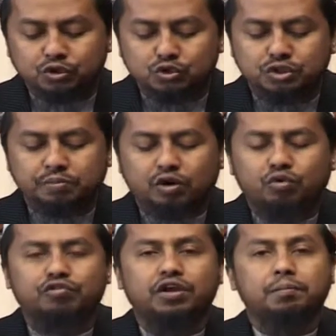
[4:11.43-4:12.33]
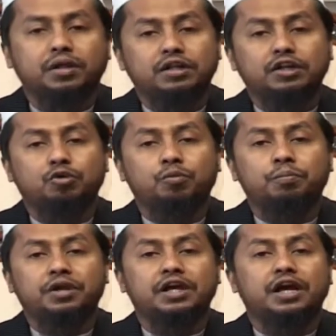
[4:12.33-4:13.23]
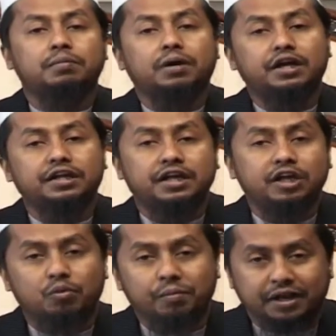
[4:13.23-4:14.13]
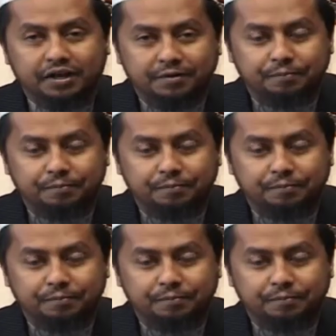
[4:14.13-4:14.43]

ইউজমাউ ফি বাতনি উম্মিহি আরবাঈনা ইয়াওমান